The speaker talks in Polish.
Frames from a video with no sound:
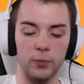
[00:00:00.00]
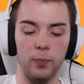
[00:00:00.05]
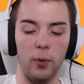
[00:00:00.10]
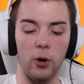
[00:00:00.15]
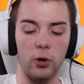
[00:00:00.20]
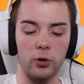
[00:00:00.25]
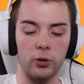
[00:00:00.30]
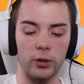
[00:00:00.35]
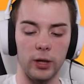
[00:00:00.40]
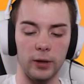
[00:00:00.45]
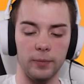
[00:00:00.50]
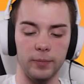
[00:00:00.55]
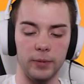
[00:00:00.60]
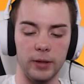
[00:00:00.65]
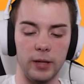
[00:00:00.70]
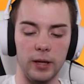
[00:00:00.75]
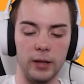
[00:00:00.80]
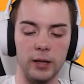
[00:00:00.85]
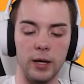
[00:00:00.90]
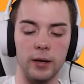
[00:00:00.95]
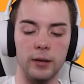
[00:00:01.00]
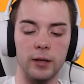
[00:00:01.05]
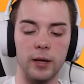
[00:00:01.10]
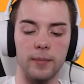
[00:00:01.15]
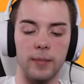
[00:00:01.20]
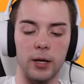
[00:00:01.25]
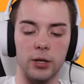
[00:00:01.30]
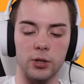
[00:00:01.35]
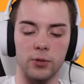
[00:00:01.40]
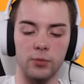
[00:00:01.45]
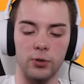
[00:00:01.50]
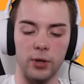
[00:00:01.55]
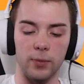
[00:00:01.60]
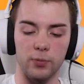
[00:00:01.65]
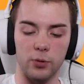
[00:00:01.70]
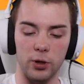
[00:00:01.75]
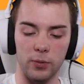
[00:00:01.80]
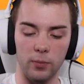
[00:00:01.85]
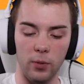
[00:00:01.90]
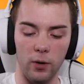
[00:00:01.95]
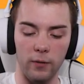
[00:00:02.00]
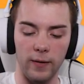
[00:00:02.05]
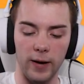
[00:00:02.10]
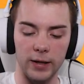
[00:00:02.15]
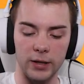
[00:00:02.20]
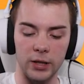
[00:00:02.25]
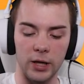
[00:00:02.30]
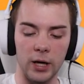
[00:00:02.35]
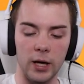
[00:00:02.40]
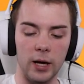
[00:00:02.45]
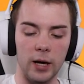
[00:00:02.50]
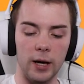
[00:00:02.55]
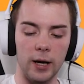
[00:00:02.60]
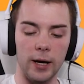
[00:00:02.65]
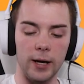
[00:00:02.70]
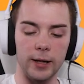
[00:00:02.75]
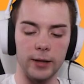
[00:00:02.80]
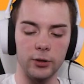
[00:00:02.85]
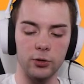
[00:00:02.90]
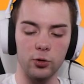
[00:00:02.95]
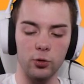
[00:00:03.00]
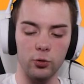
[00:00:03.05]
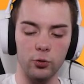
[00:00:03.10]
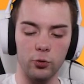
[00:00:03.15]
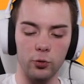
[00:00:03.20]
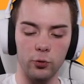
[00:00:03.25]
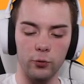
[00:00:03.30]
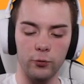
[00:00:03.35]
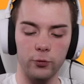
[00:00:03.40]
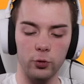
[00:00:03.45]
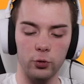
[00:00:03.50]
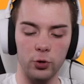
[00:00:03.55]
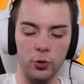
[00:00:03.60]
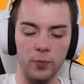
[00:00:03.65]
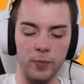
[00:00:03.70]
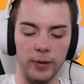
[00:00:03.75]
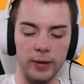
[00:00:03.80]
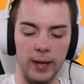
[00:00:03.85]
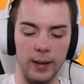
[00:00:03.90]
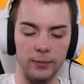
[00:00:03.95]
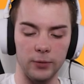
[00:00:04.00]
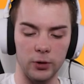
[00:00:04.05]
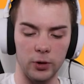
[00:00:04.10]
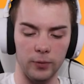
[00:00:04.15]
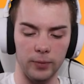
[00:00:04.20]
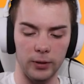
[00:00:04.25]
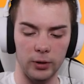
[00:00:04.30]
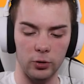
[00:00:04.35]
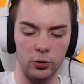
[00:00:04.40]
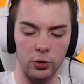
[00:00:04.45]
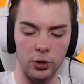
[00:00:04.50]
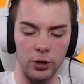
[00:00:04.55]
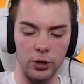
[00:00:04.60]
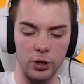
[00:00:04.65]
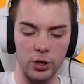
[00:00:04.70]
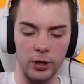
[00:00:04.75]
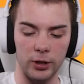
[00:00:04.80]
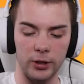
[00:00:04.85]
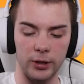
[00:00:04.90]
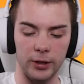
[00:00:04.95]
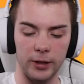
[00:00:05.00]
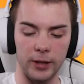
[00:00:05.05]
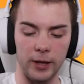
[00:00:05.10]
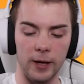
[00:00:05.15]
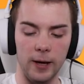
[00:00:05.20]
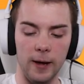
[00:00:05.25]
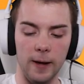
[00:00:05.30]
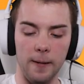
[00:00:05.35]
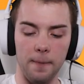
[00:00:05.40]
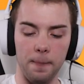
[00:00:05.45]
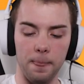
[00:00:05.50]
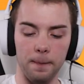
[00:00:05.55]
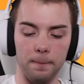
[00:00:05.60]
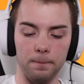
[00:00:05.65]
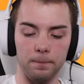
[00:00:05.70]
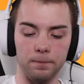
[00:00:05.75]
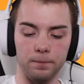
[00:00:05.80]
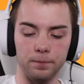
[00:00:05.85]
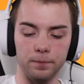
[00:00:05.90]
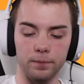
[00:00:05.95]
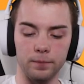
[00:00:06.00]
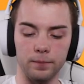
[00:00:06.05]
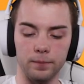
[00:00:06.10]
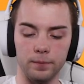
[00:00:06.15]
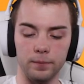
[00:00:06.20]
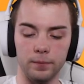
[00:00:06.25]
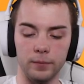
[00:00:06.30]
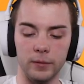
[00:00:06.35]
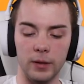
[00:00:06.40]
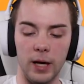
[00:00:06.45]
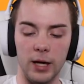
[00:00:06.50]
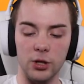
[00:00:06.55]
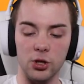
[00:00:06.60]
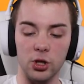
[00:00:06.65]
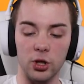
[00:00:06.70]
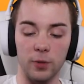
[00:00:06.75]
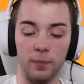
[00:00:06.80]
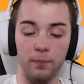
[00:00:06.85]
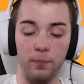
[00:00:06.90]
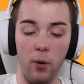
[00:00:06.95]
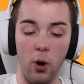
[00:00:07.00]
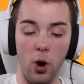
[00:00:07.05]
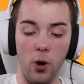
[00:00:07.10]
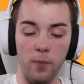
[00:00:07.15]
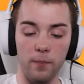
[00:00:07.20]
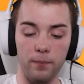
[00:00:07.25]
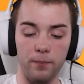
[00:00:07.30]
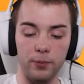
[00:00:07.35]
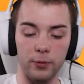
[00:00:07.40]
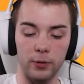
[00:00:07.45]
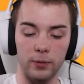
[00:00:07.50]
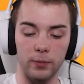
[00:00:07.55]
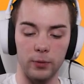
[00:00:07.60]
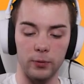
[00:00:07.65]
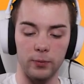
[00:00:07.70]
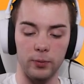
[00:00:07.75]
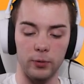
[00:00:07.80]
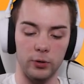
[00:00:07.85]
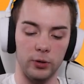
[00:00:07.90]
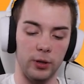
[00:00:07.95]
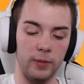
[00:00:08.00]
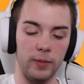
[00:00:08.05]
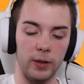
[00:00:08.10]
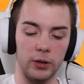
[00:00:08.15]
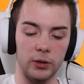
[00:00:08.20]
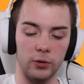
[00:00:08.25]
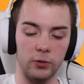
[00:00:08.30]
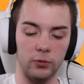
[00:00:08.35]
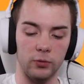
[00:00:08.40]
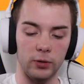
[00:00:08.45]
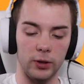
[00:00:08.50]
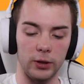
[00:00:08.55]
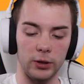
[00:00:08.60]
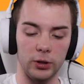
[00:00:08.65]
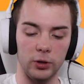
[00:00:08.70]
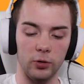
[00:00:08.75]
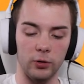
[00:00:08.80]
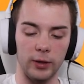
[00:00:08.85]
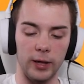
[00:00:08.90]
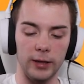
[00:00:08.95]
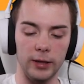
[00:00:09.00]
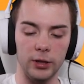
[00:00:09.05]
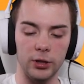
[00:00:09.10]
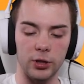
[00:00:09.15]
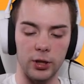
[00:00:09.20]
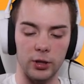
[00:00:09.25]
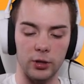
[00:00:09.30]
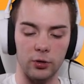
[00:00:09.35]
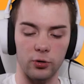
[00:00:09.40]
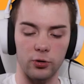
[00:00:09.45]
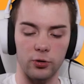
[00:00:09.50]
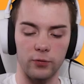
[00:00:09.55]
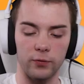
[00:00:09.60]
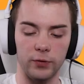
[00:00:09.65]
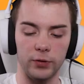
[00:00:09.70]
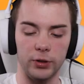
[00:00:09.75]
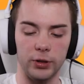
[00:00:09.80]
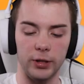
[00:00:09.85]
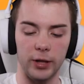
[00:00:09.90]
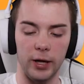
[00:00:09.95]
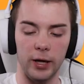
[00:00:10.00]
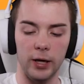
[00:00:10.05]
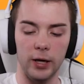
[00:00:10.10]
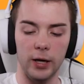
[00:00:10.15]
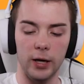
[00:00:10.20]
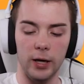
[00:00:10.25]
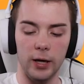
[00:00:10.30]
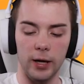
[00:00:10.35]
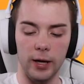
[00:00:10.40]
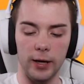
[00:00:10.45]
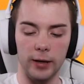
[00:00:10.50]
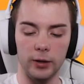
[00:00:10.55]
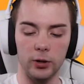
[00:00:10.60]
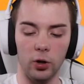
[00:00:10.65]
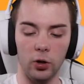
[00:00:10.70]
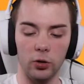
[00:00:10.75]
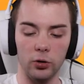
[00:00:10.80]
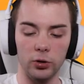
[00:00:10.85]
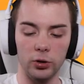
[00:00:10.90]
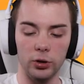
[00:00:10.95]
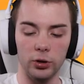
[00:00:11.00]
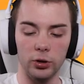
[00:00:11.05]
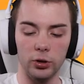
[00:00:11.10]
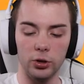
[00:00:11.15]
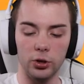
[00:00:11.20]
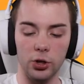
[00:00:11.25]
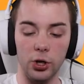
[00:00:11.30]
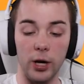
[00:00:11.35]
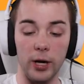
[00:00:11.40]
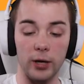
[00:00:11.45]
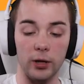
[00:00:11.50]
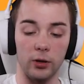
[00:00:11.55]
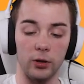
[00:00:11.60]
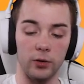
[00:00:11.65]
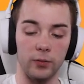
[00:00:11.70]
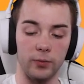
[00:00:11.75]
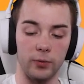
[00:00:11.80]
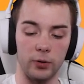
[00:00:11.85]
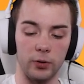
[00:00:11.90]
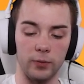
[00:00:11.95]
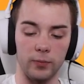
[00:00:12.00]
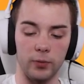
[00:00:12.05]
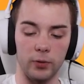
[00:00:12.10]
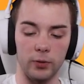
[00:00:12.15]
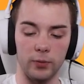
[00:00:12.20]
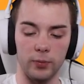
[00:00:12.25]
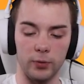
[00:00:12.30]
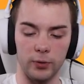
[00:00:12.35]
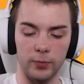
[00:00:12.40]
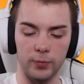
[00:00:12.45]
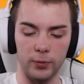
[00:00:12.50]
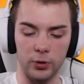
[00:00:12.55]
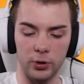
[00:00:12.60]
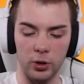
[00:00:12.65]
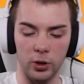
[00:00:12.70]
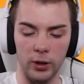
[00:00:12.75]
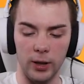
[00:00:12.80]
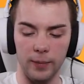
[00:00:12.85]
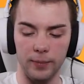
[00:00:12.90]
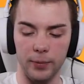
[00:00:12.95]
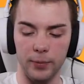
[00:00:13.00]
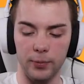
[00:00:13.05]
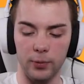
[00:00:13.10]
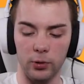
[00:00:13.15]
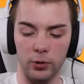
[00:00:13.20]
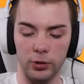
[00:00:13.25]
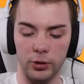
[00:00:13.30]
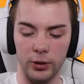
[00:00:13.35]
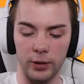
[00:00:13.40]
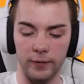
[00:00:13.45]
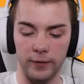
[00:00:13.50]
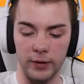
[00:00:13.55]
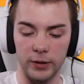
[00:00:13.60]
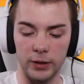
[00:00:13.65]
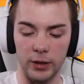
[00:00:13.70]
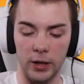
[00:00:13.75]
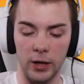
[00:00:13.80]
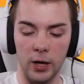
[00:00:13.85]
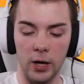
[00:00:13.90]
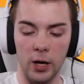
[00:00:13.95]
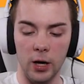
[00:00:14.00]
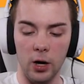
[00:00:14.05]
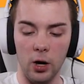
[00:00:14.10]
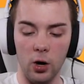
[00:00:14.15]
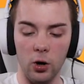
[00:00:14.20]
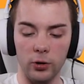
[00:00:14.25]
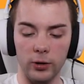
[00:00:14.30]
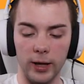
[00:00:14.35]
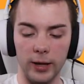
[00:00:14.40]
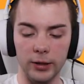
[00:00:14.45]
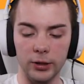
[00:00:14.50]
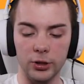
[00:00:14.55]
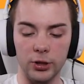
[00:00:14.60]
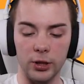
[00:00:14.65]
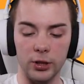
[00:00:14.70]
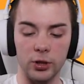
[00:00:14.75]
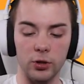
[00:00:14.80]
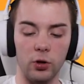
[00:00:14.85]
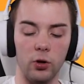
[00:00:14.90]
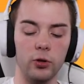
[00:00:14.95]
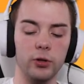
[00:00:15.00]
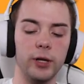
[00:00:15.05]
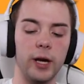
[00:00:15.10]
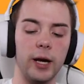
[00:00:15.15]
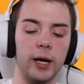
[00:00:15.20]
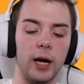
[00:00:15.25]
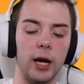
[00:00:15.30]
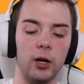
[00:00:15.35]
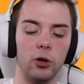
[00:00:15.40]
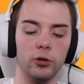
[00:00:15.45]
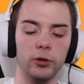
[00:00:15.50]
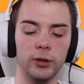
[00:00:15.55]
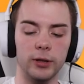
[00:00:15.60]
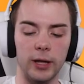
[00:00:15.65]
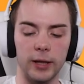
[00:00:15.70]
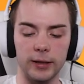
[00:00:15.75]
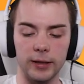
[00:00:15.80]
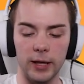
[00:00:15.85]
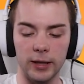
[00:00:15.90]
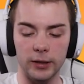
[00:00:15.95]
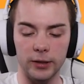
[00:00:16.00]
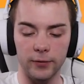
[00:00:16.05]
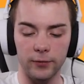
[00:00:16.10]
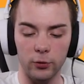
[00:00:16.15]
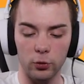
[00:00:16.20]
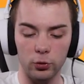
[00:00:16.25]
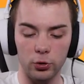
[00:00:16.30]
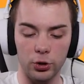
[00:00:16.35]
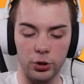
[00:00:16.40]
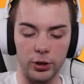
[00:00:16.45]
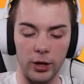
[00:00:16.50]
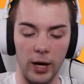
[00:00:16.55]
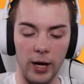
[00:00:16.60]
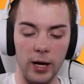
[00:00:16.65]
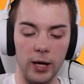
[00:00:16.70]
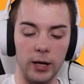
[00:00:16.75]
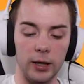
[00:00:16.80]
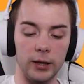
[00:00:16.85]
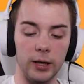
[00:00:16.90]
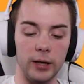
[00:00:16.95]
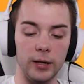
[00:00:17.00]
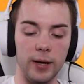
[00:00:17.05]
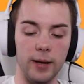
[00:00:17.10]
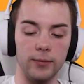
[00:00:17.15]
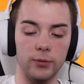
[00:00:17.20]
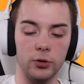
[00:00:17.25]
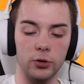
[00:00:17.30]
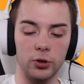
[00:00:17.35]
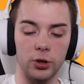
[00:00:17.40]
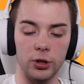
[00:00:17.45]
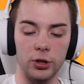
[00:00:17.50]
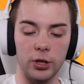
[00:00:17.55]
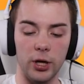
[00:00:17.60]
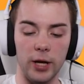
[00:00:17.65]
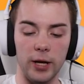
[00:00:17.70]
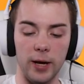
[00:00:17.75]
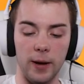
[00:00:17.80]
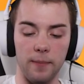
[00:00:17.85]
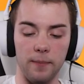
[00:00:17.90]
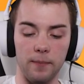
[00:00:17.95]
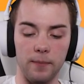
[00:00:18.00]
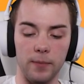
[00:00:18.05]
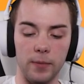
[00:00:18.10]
spoko, jakby nie, nie, nie ma czym się przyjmować, e, rzu, rzu, rzućmy tam sobie troszeczkę tych mm, mm, naszych bomb, bo, bo nie ma co tutaj się ograniczać oczywiście, e, do niczego, bo, bo, bo, bo, szkoda by było się właśnie ograniczasz to. O nie, halo internety, wróćcie! Ja nie wiem co się dzieje.